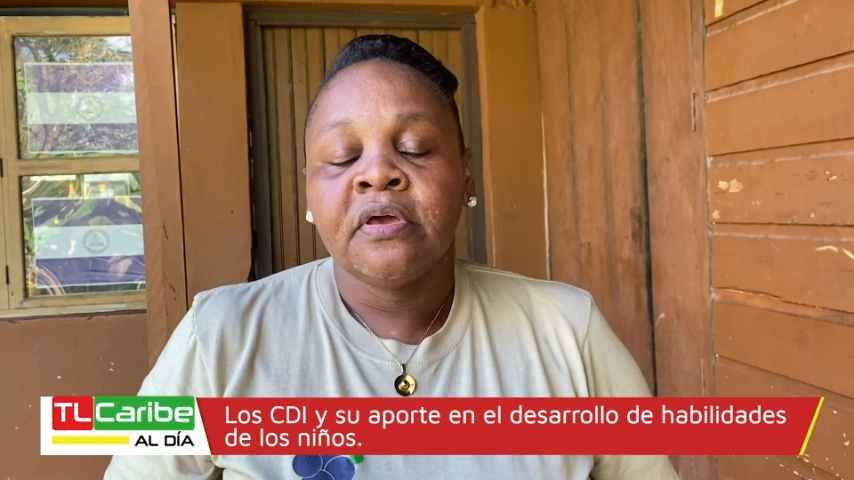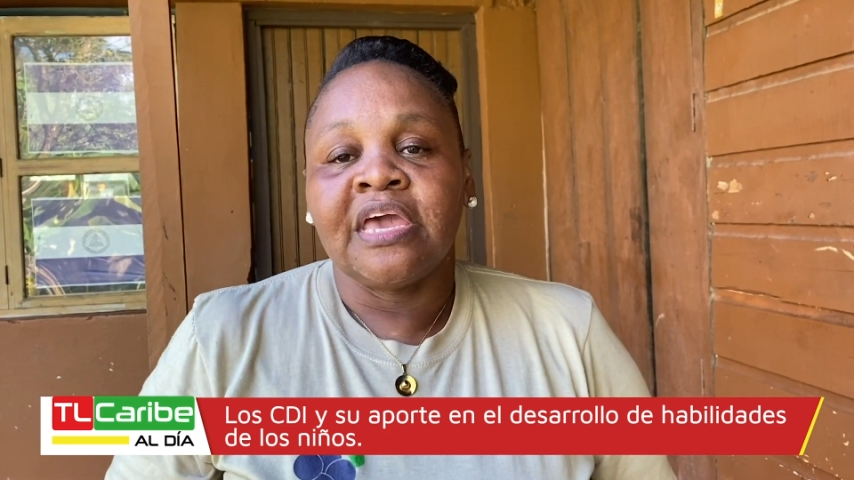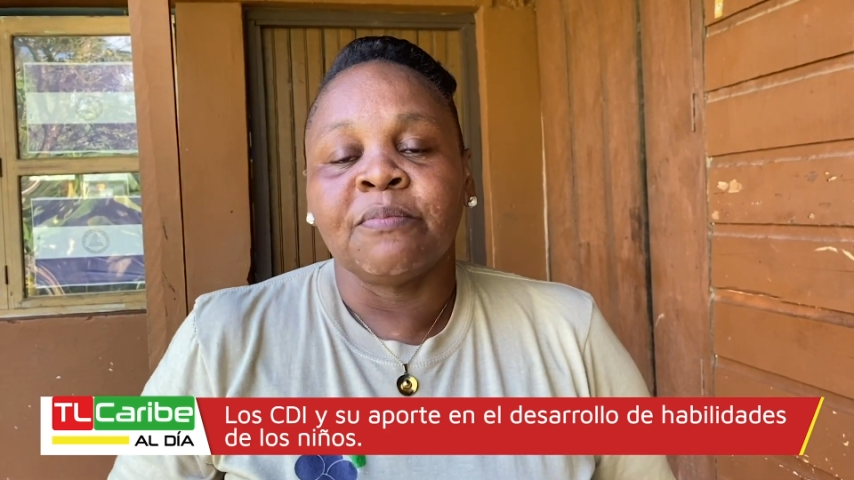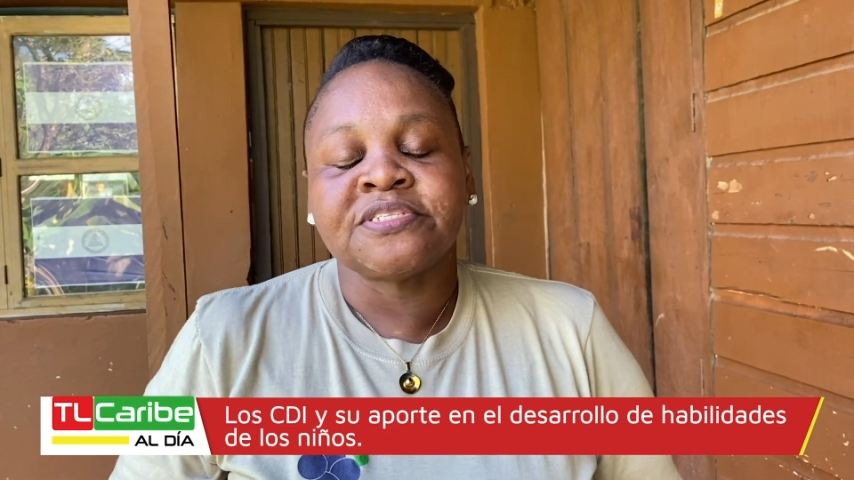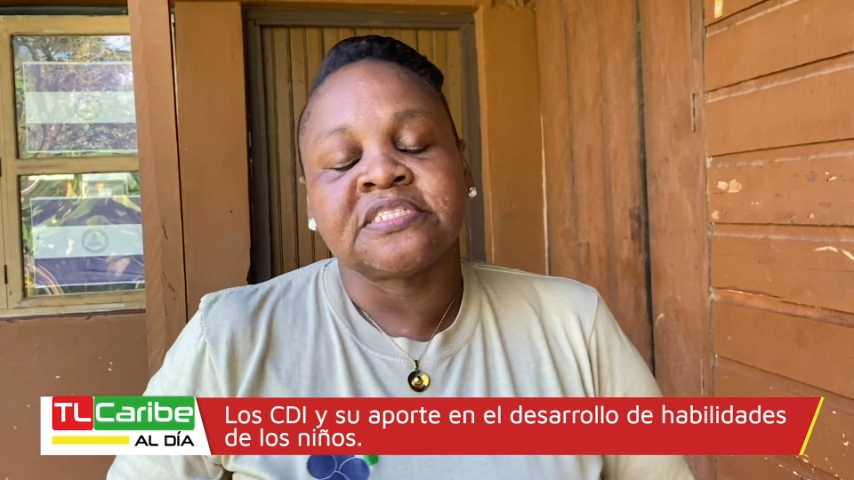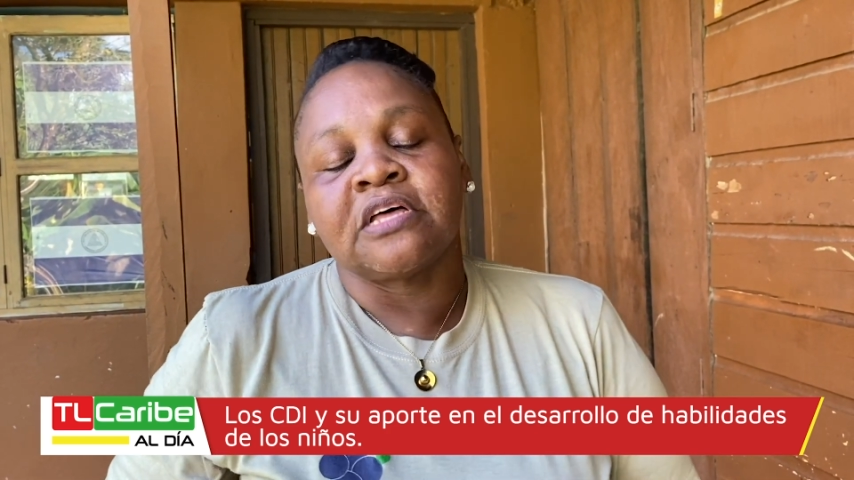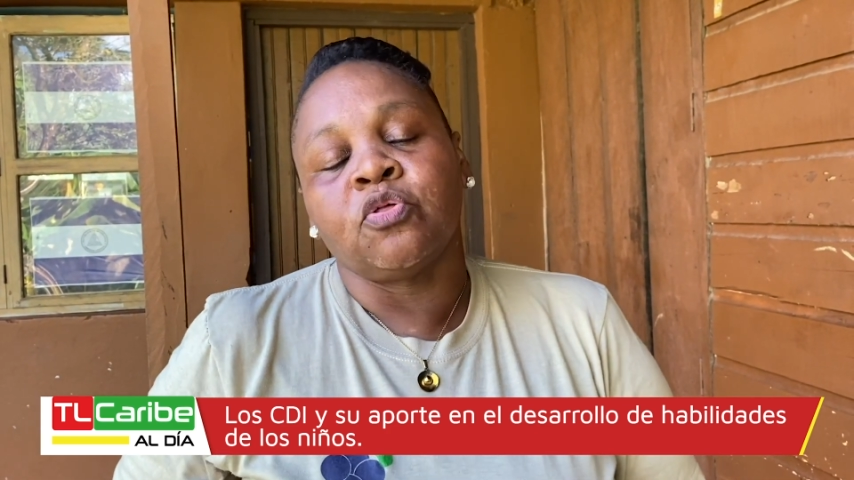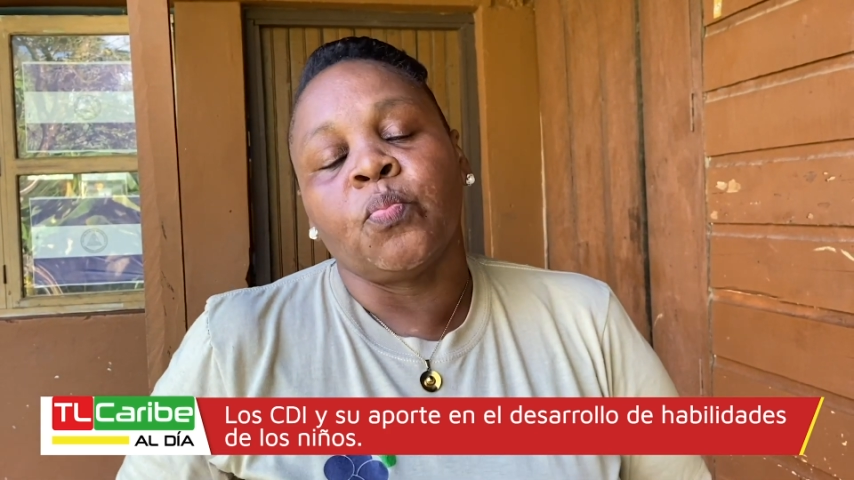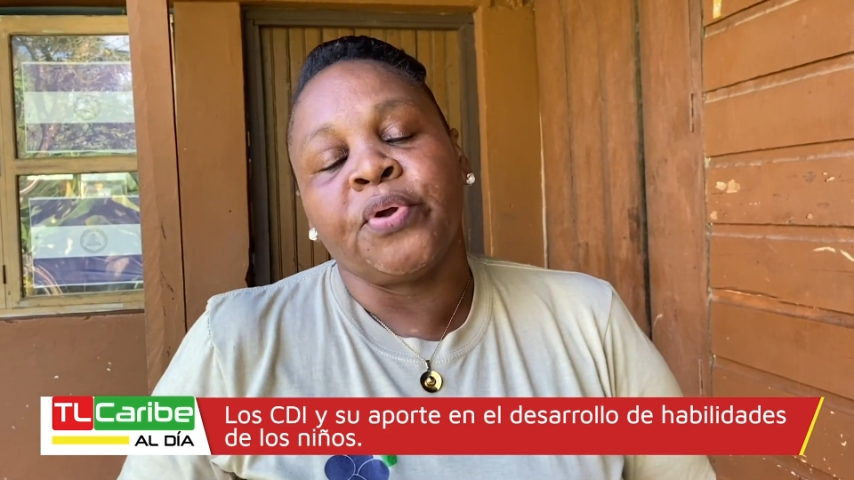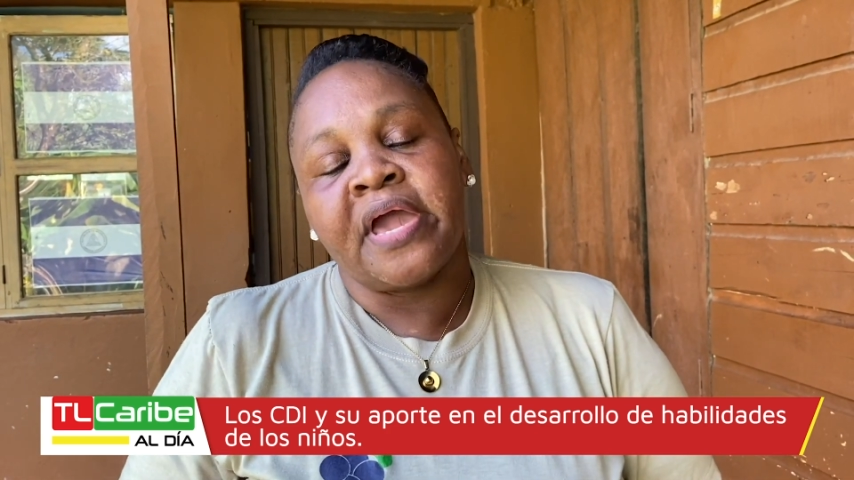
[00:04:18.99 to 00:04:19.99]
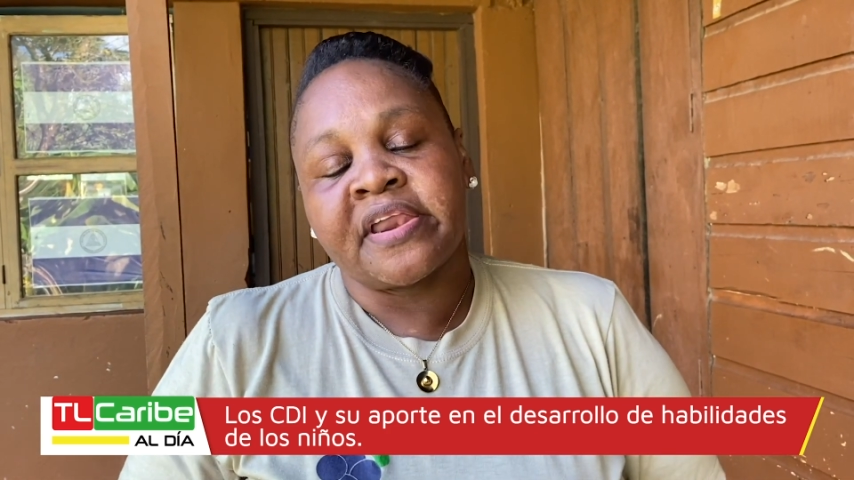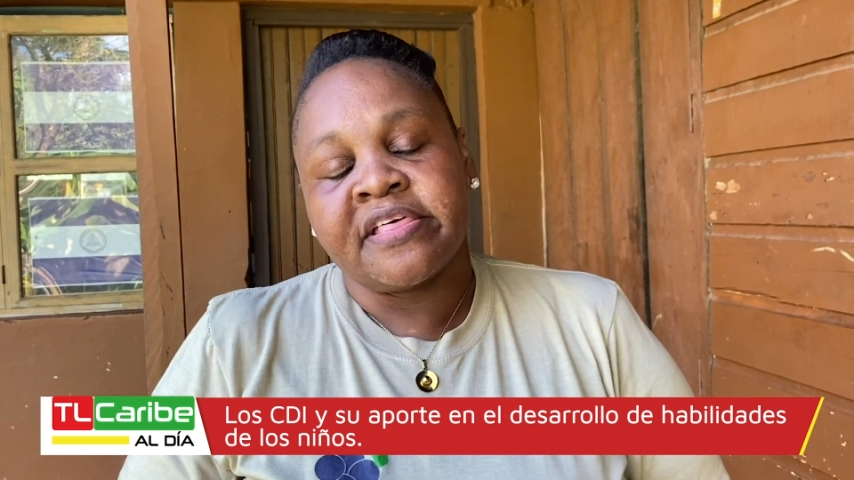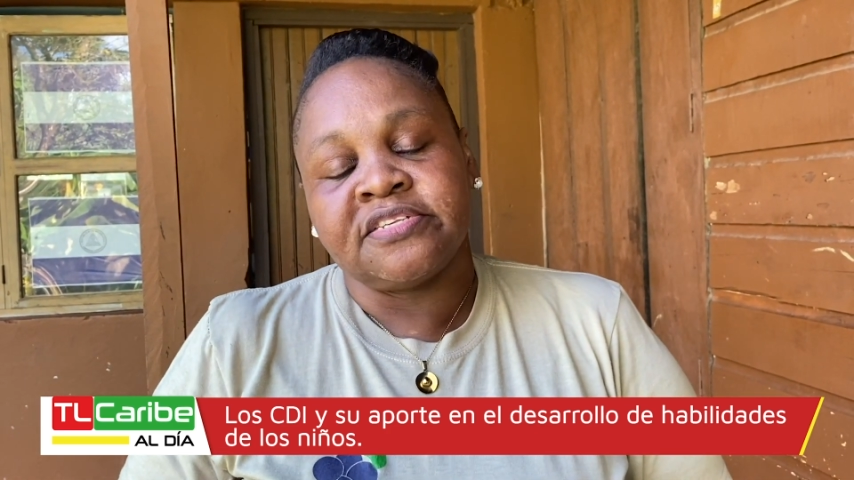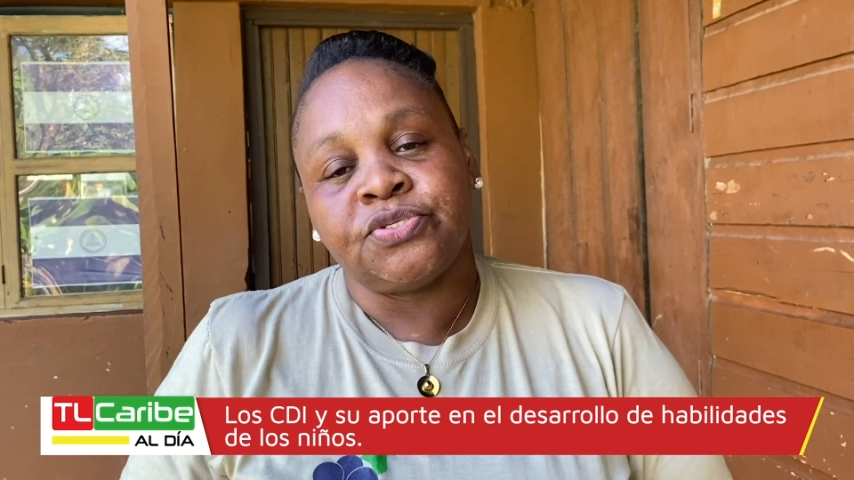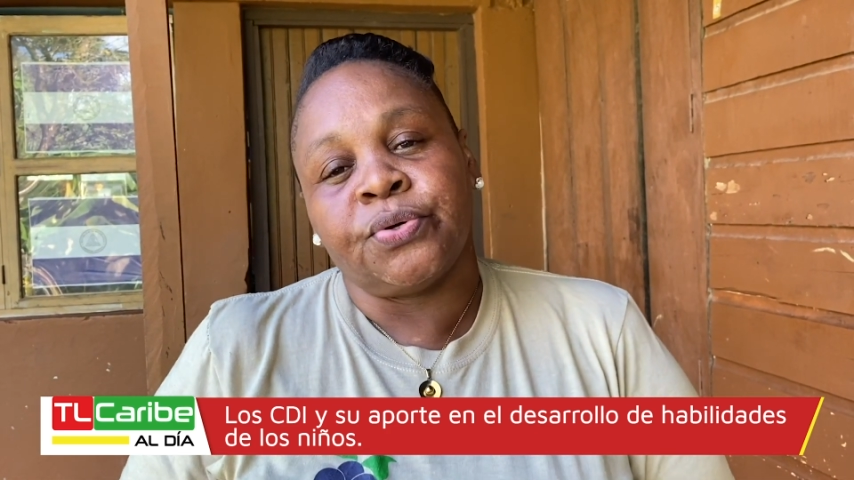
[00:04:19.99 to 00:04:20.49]
Hemos estado muy
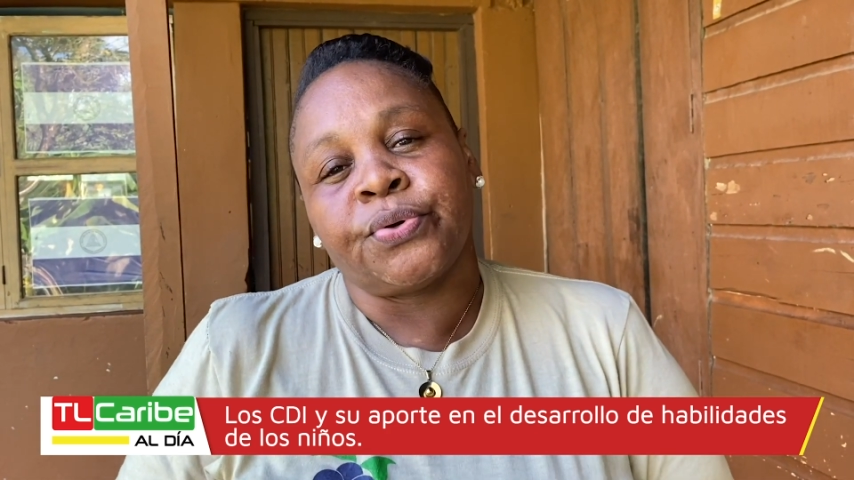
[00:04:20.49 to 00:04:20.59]
agradecidos